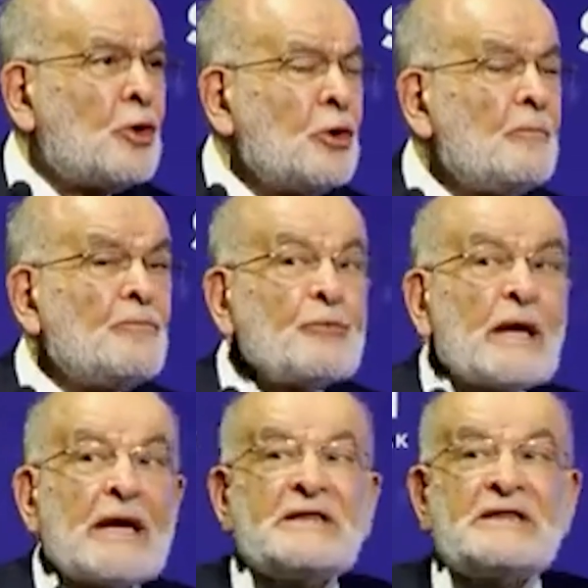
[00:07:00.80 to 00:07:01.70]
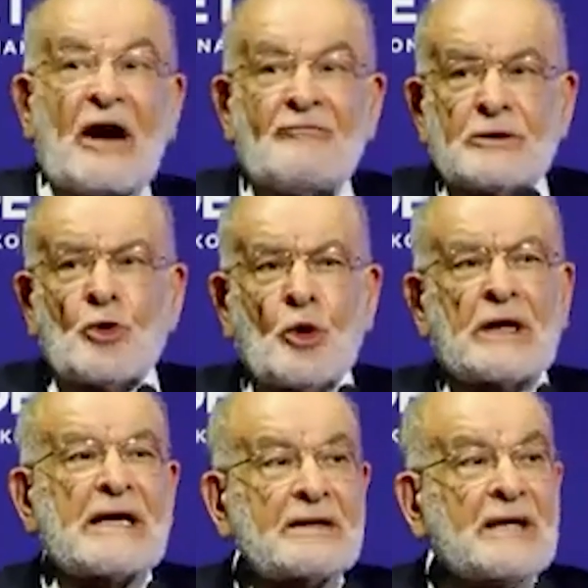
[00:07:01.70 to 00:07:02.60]
bu. E, devlet
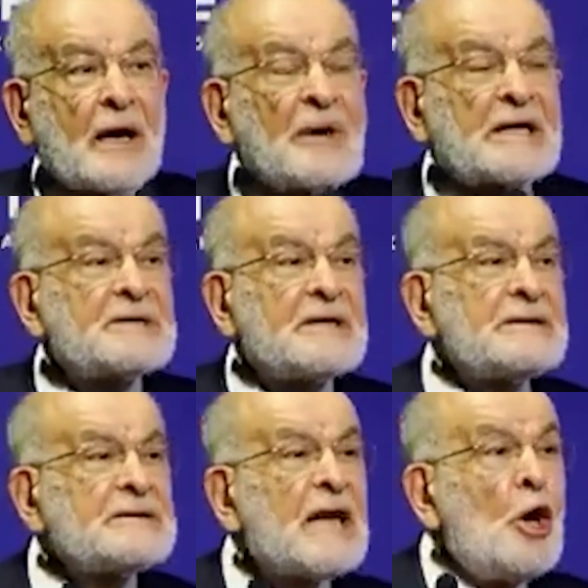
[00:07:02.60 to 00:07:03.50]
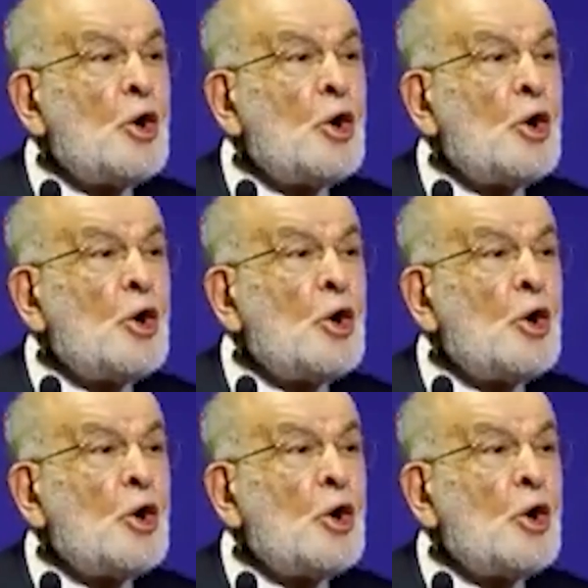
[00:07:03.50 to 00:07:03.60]
olarak ne yaparsınız?